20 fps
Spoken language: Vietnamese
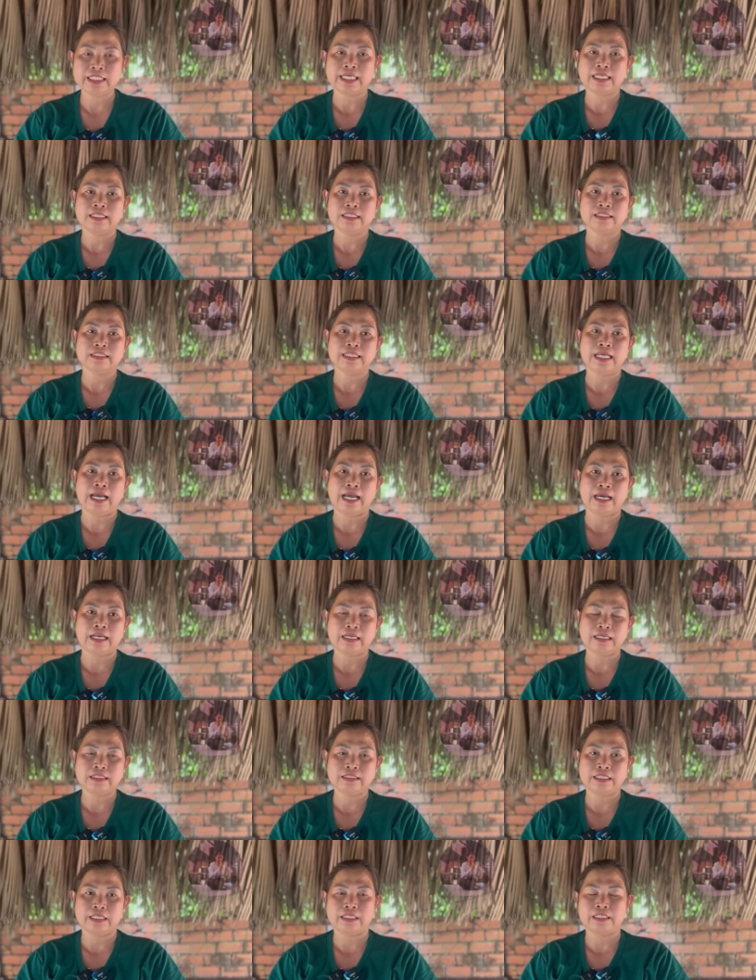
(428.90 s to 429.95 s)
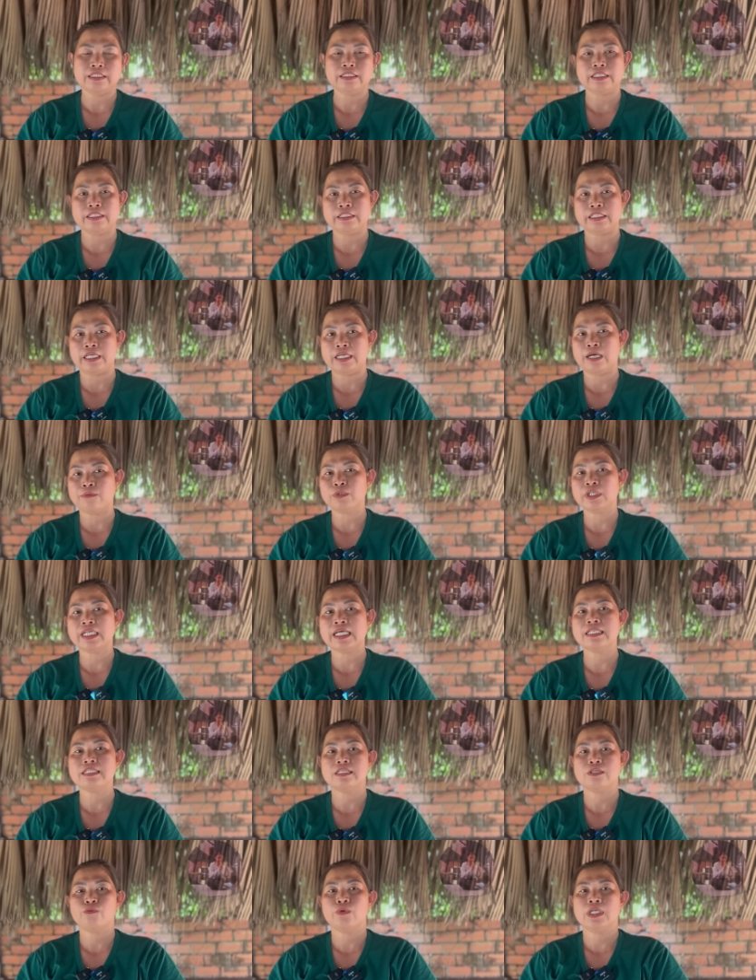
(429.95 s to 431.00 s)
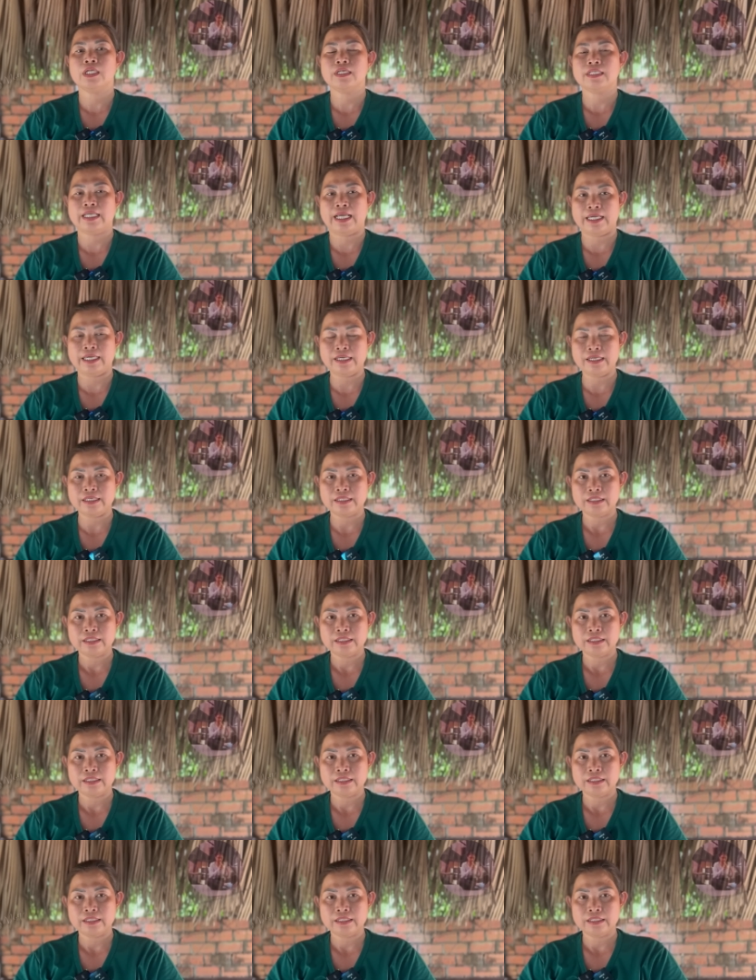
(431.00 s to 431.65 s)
chánh nửa tà đó chị chị không có thấy sư huynh đó nhảy